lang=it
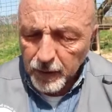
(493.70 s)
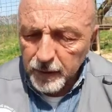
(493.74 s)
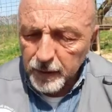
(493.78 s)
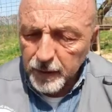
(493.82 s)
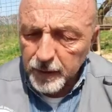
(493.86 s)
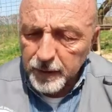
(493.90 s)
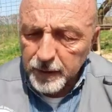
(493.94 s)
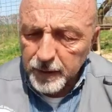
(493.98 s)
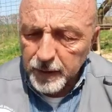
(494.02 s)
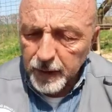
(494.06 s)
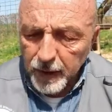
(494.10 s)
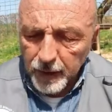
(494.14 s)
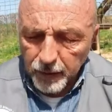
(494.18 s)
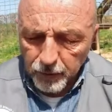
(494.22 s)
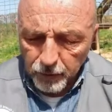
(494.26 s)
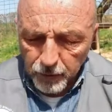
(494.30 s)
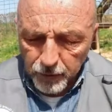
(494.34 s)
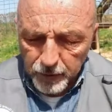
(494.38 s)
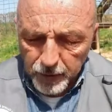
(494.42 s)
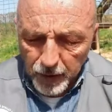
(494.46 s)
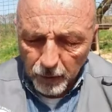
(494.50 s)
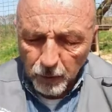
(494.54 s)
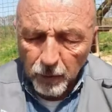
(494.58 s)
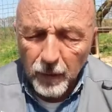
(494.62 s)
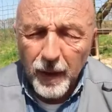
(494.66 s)

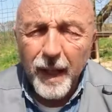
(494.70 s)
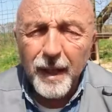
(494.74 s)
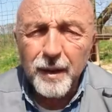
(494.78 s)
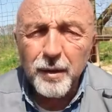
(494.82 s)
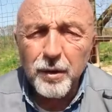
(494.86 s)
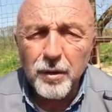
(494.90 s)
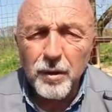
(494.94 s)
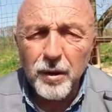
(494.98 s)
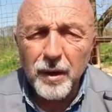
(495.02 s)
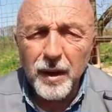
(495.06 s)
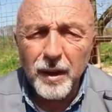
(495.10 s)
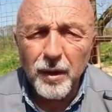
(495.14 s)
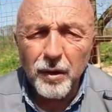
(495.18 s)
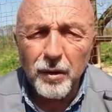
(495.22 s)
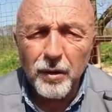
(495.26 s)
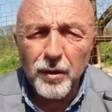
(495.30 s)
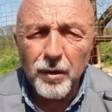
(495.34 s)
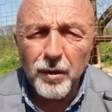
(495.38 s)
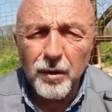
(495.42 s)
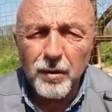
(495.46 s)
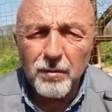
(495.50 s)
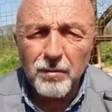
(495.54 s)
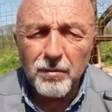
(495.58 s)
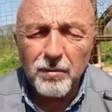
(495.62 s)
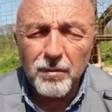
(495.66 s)
dicevo, da un,
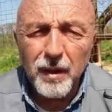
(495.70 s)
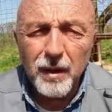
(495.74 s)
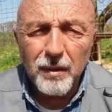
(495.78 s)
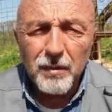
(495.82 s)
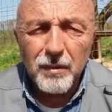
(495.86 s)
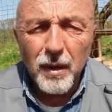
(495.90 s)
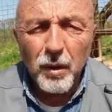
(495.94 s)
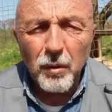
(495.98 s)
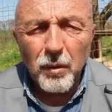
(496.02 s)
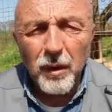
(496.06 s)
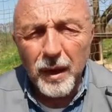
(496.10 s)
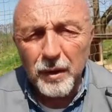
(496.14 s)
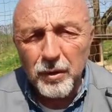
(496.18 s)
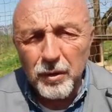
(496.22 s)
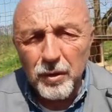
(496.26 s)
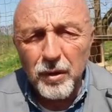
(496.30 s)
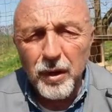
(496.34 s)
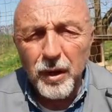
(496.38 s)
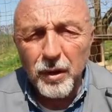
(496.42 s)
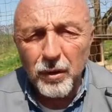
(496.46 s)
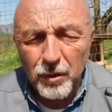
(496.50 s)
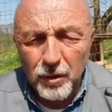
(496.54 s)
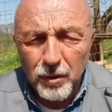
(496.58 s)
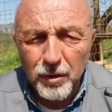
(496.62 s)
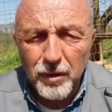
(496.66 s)
ero, da un lato
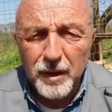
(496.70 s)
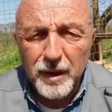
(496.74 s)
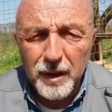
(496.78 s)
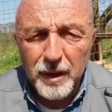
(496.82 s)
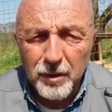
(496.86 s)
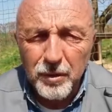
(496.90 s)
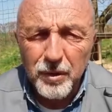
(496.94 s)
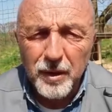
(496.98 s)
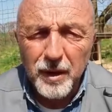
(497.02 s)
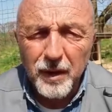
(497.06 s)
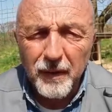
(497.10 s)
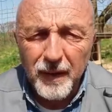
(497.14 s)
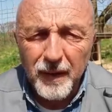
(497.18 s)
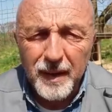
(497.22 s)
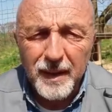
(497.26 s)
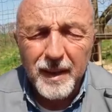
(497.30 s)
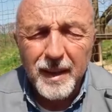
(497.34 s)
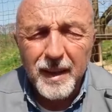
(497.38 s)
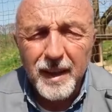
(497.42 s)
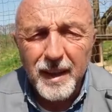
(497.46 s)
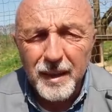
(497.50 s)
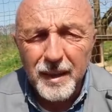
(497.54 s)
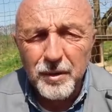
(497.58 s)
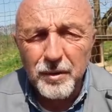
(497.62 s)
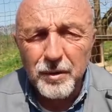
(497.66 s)
ero, contento di avergli
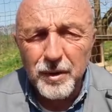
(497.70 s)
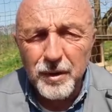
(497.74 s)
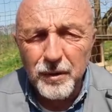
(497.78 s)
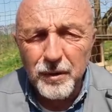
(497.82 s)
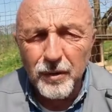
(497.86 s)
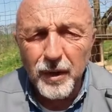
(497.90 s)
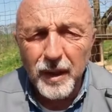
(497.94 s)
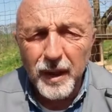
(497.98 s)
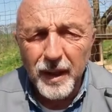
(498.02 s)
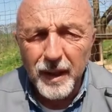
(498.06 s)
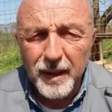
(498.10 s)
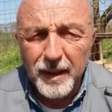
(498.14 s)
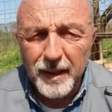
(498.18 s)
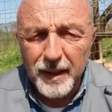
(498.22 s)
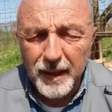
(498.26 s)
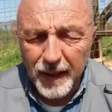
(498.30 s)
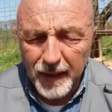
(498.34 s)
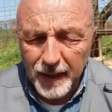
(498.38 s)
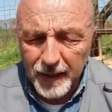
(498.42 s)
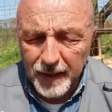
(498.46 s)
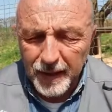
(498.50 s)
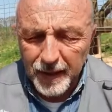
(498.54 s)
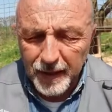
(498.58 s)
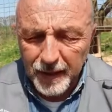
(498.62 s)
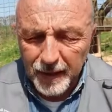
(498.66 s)
chiesto di voler
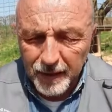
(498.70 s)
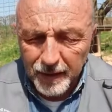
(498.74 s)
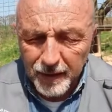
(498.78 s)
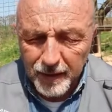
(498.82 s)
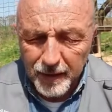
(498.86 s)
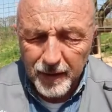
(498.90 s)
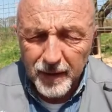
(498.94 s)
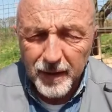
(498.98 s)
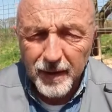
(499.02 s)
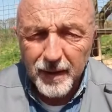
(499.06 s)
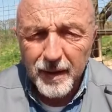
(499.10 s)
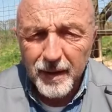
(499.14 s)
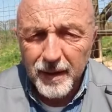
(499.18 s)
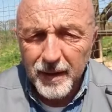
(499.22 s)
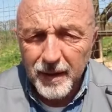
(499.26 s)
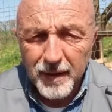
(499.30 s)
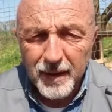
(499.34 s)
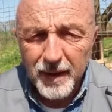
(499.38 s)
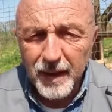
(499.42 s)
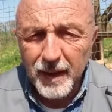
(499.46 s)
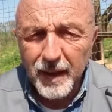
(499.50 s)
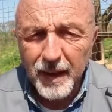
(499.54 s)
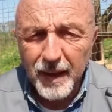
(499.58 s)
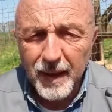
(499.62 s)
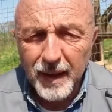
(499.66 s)
entrare
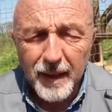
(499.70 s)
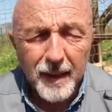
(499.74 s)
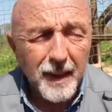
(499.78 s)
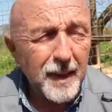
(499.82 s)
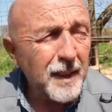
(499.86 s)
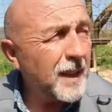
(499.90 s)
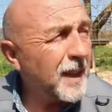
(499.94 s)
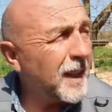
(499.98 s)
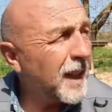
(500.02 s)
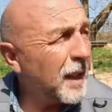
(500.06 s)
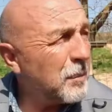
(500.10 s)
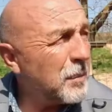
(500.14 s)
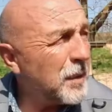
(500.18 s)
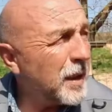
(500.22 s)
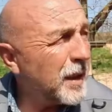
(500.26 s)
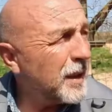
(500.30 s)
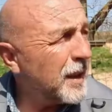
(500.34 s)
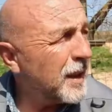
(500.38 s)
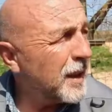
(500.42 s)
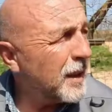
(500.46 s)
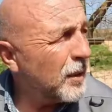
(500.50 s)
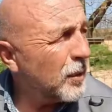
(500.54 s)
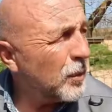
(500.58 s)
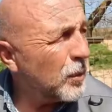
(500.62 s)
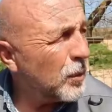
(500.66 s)
nella gabbia
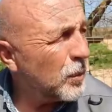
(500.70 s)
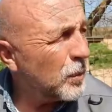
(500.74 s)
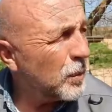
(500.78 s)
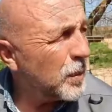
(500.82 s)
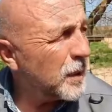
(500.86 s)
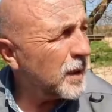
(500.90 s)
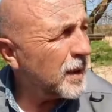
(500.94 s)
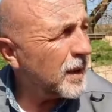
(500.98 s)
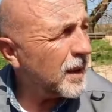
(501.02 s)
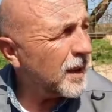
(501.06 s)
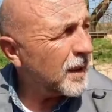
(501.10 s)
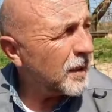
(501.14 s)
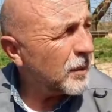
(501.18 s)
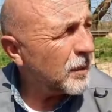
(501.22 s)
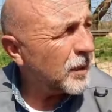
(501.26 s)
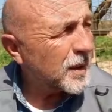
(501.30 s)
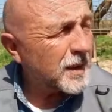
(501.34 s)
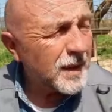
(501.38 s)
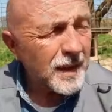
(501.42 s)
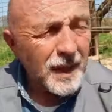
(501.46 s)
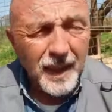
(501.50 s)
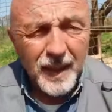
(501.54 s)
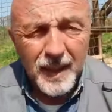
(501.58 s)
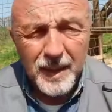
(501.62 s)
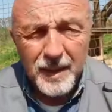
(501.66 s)
dei lupi, in
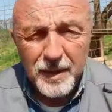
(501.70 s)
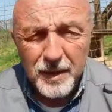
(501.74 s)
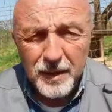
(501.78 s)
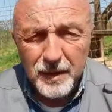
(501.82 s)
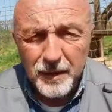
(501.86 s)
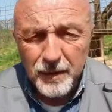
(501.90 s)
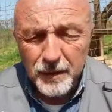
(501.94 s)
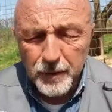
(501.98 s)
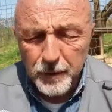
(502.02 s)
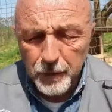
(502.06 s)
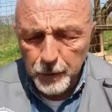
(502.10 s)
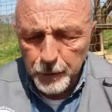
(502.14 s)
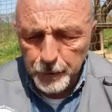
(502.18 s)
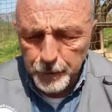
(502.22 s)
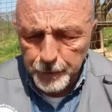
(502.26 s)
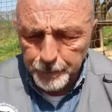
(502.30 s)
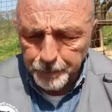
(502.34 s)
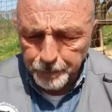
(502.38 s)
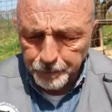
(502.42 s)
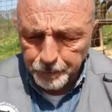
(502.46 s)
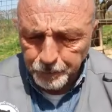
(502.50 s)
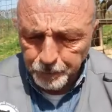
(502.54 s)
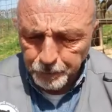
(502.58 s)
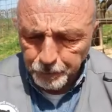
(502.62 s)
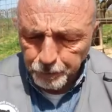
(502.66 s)
questa recinzione.